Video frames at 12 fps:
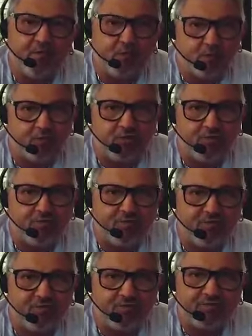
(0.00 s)
do
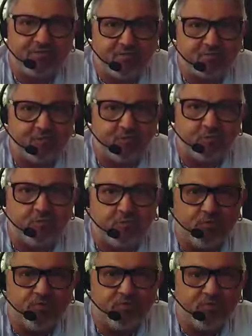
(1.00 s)
programa Sanfona do
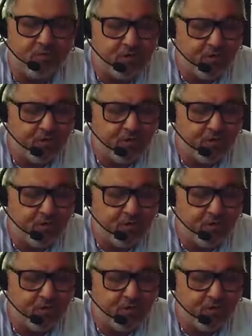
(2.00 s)
Povo,